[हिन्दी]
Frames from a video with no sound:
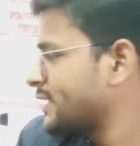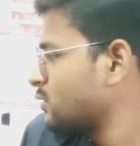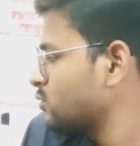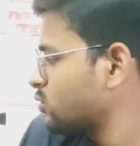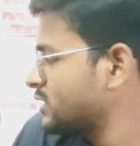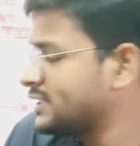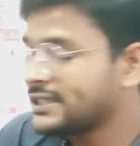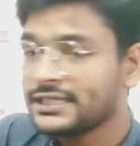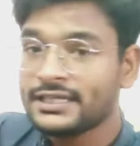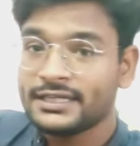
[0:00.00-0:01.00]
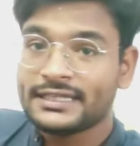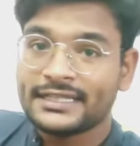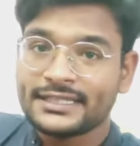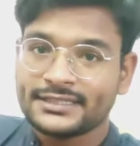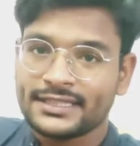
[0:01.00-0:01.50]
देता हूँ तो जैसे कि
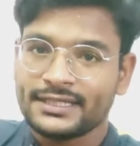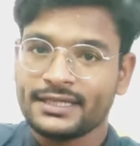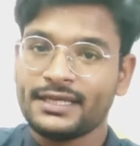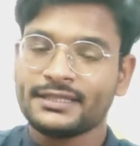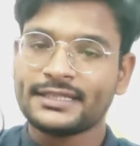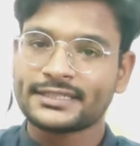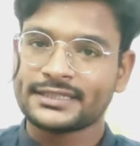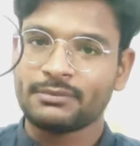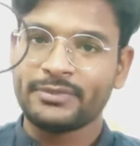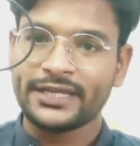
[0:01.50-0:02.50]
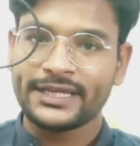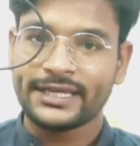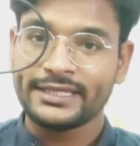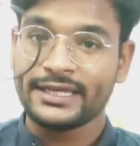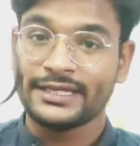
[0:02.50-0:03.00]
यहाँ देखते हैं देख सकते हैं मेरी
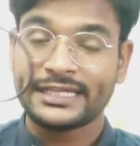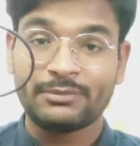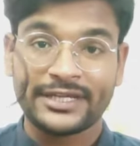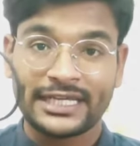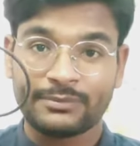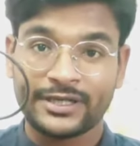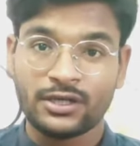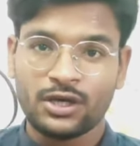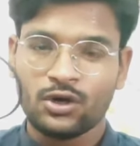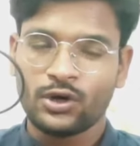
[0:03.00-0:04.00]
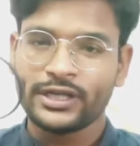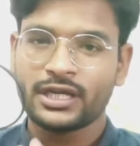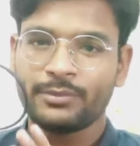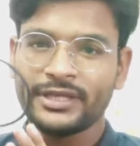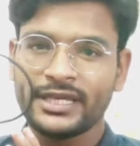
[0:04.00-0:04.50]
है ये रियल मी नेक बैंड और
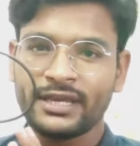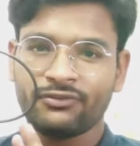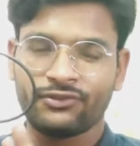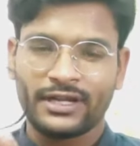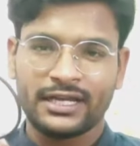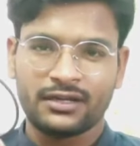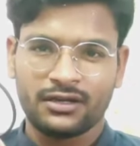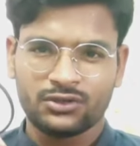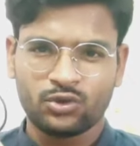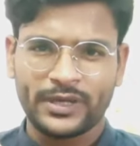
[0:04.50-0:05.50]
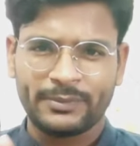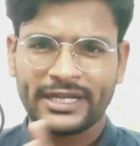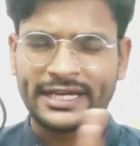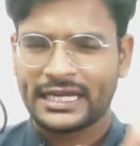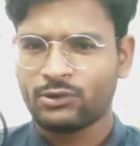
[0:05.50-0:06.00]
अभी ये फ़िलहाल दो महीने
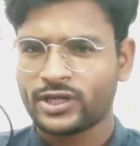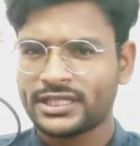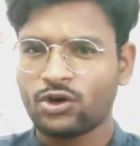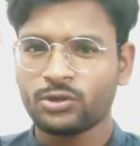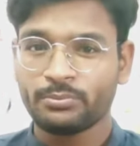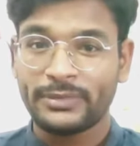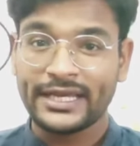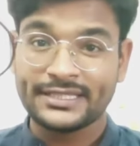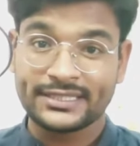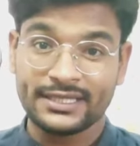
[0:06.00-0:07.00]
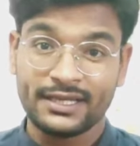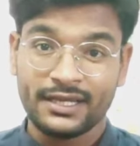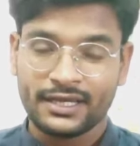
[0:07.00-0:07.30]
पहले ख़राब हो गया था और मैं इसे